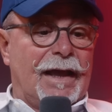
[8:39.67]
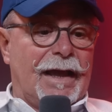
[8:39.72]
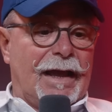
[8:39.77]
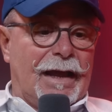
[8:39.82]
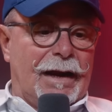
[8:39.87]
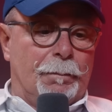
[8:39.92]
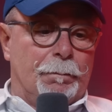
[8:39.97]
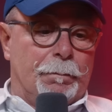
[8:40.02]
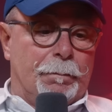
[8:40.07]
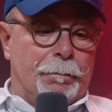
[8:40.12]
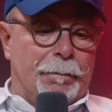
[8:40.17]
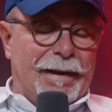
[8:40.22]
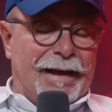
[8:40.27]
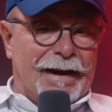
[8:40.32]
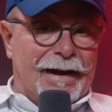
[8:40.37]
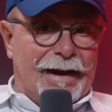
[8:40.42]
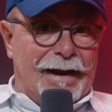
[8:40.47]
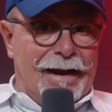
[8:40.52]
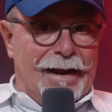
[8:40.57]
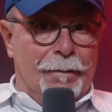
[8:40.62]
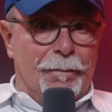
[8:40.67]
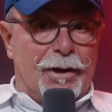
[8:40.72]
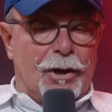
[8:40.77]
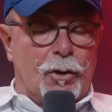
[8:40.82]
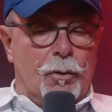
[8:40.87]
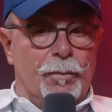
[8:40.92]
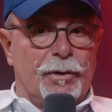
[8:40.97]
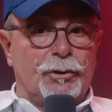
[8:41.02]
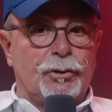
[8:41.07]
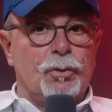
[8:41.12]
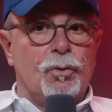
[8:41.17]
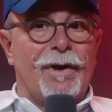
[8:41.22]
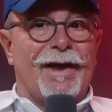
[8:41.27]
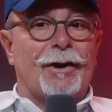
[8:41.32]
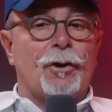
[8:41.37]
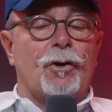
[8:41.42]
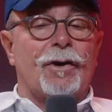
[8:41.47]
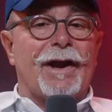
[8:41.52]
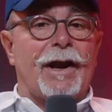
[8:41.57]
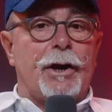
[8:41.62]
El PRM cometió un
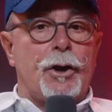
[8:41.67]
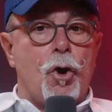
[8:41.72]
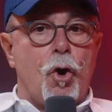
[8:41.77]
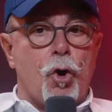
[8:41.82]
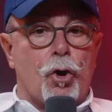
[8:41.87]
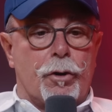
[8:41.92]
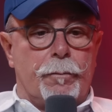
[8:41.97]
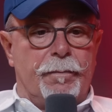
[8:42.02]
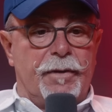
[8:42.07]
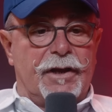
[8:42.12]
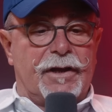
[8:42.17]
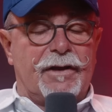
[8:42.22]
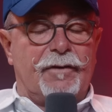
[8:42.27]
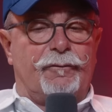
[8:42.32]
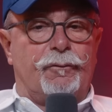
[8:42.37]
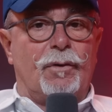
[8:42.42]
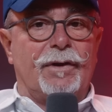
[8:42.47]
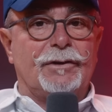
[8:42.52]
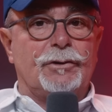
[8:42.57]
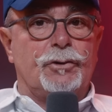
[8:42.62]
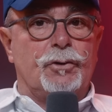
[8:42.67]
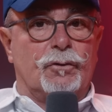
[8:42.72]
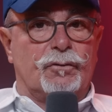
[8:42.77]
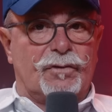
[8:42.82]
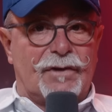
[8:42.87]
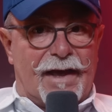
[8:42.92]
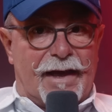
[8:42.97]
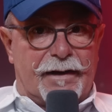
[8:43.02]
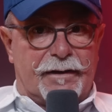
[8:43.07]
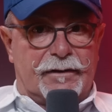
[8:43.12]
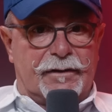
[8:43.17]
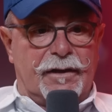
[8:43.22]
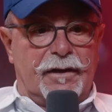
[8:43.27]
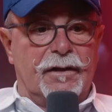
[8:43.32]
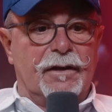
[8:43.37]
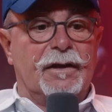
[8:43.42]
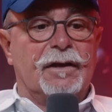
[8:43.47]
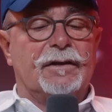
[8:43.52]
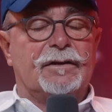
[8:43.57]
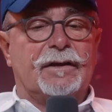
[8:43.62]
error enorme que fue endiosarte.
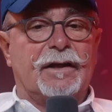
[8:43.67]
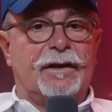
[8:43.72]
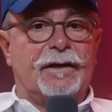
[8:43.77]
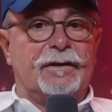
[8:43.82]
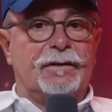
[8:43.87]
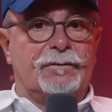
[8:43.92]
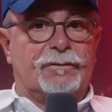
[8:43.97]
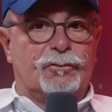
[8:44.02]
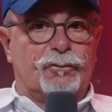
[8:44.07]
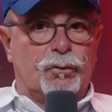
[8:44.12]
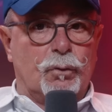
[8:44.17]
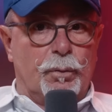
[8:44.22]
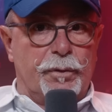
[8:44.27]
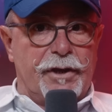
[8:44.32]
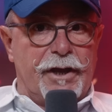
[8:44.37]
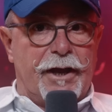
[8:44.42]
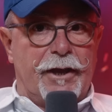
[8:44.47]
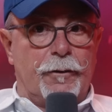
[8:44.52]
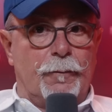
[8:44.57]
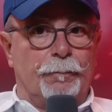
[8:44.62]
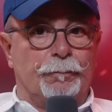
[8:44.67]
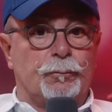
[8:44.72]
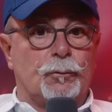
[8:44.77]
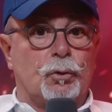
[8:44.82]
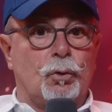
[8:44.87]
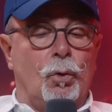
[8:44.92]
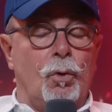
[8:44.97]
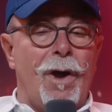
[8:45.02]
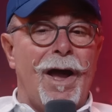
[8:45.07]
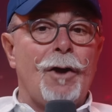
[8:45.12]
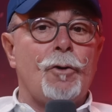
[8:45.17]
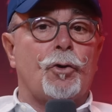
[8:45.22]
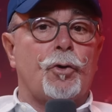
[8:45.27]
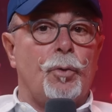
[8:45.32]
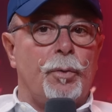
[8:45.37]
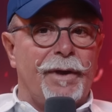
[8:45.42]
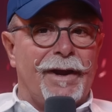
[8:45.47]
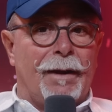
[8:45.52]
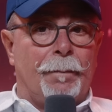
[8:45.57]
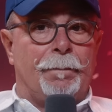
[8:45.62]
Te subieron. Tú, aunque
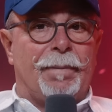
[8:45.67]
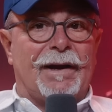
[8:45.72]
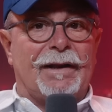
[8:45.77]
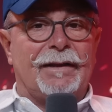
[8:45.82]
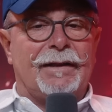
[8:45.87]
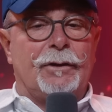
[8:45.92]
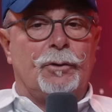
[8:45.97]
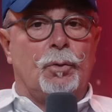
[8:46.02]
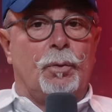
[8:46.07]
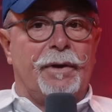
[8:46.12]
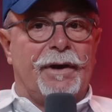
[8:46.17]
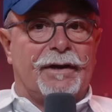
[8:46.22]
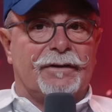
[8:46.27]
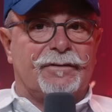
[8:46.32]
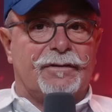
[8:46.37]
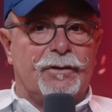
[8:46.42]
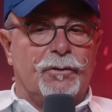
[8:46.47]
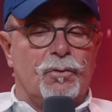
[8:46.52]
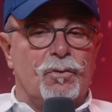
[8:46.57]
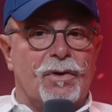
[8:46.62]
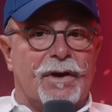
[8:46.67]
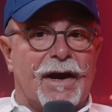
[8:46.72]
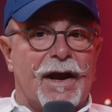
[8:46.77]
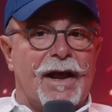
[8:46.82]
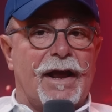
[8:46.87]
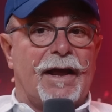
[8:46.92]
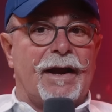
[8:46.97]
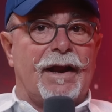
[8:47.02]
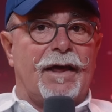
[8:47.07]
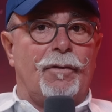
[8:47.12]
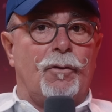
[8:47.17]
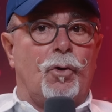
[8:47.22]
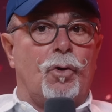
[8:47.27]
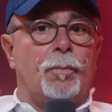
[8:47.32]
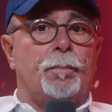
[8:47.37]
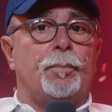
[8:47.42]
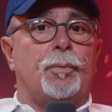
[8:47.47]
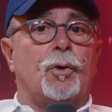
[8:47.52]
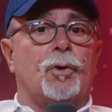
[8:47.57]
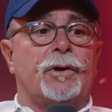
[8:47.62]
hubieras perdido, hubieras sido un gran
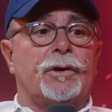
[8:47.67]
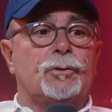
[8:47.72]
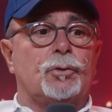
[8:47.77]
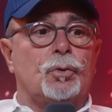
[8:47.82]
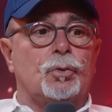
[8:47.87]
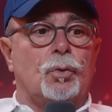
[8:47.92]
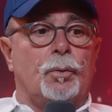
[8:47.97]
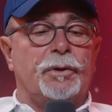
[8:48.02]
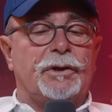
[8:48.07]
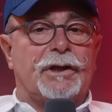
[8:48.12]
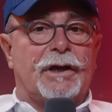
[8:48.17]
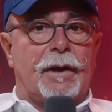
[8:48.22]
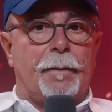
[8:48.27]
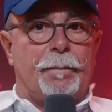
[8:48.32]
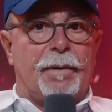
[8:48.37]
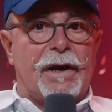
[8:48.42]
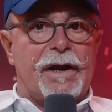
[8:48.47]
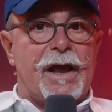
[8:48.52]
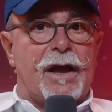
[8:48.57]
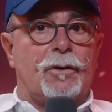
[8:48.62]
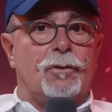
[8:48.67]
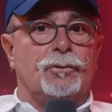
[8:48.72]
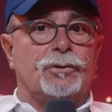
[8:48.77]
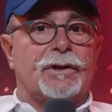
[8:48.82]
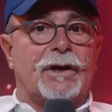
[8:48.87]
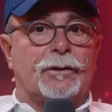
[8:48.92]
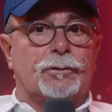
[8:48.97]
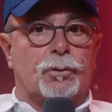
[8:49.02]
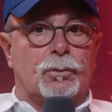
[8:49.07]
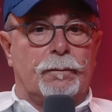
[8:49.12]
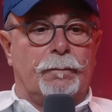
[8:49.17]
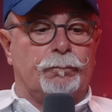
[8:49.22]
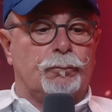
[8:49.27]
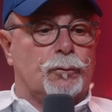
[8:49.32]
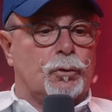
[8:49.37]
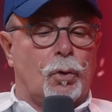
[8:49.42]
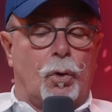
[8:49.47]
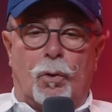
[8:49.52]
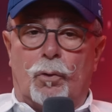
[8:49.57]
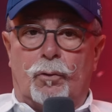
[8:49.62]
ganador porque tú tuviste que pelear contra
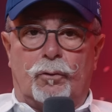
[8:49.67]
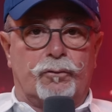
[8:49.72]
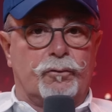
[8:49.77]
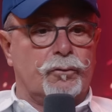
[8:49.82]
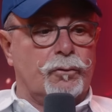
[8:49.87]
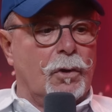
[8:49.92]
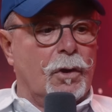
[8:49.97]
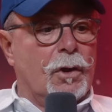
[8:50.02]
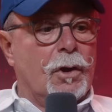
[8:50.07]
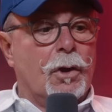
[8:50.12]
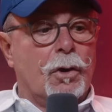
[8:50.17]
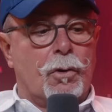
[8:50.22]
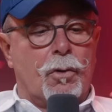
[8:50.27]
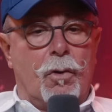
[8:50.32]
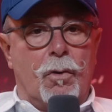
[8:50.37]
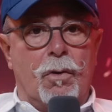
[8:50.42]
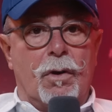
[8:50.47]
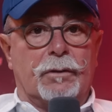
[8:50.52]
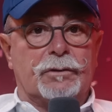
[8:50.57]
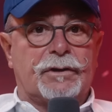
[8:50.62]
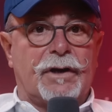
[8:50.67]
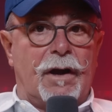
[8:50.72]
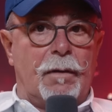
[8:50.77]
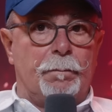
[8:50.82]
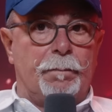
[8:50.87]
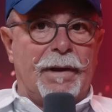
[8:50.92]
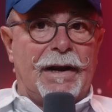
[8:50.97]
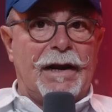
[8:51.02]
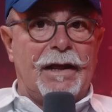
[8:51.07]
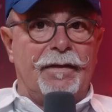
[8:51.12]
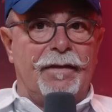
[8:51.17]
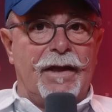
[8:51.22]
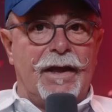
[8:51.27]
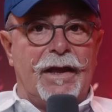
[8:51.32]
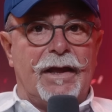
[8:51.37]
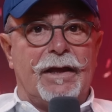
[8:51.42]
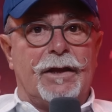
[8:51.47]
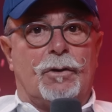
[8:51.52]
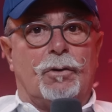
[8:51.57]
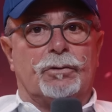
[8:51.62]
todos, contra el
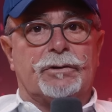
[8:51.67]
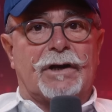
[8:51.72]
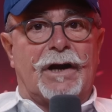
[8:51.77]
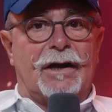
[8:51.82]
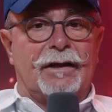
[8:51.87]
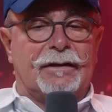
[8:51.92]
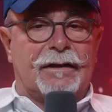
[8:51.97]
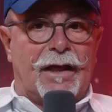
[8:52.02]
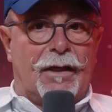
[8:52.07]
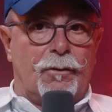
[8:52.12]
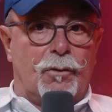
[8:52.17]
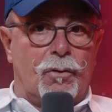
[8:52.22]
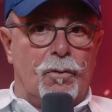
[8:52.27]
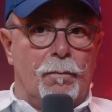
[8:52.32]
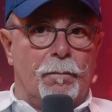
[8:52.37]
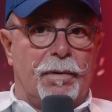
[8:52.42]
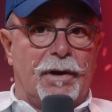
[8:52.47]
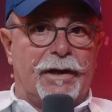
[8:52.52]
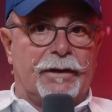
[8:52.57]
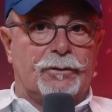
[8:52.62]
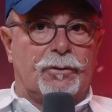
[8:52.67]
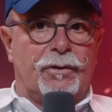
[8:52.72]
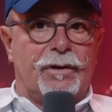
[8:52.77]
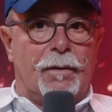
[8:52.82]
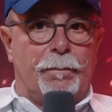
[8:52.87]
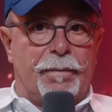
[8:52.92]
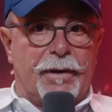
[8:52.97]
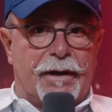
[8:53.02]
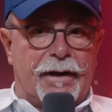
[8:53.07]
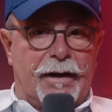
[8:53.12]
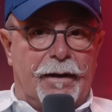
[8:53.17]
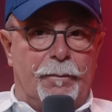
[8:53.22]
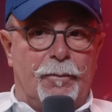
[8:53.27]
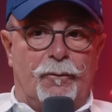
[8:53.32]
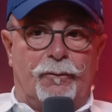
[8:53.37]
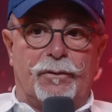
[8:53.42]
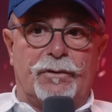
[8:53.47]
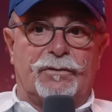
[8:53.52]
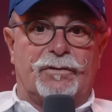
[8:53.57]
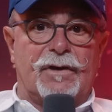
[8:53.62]
PLD y contra el Estado completo y el PRM
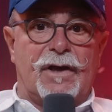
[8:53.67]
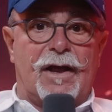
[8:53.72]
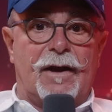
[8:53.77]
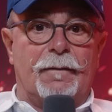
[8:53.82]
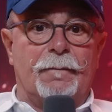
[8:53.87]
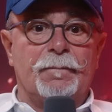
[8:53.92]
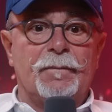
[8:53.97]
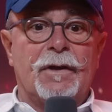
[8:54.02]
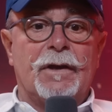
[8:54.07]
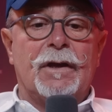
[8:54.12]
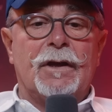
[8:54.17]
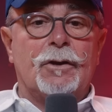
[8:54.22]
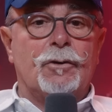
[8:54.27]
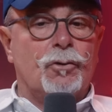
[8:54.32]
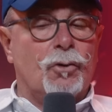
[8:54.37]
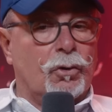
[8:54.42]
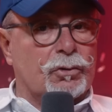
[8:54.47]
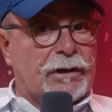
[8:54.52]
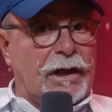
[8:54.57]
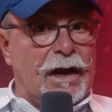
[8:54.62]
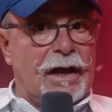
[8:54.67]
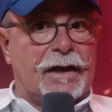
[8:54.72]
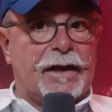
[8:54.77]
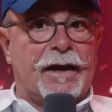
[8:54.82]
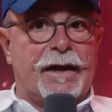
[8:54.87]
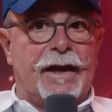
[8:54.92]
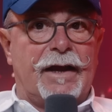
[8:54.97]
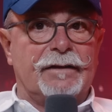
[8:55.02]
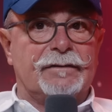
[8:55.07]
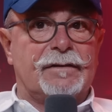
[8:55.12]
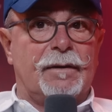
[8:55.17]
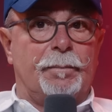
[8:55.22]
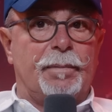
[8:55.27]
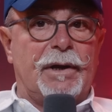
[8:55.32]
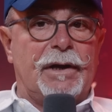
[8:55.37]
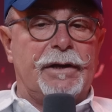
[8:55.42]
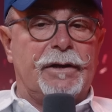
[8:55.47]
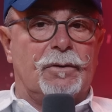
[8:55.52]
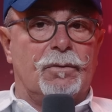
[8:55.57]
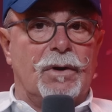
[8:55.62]
oficial. No te la creas esa
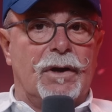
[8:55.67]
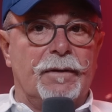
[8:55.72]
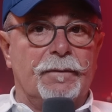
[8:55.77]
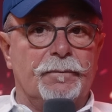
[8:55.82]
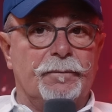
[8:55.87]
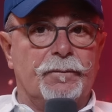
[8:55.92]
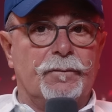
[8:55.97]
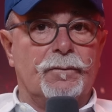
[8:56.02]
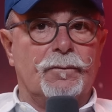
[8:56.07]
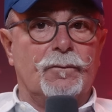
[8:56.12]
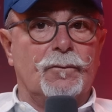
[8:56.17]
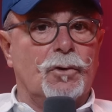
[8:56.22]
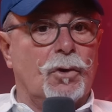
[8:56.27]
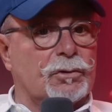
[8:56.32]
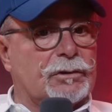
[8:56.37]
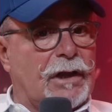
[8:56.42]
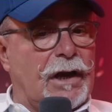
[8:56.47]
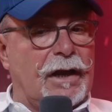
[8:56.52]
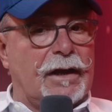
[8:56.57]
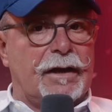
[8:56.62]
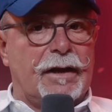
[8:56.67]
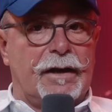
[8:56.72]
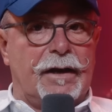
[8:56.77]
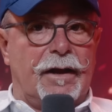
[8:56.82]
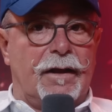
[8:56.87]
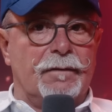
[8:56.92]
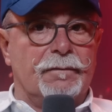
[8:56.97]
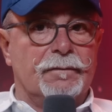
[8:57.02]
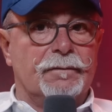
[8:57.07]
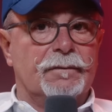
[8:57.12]
película, no te la creas.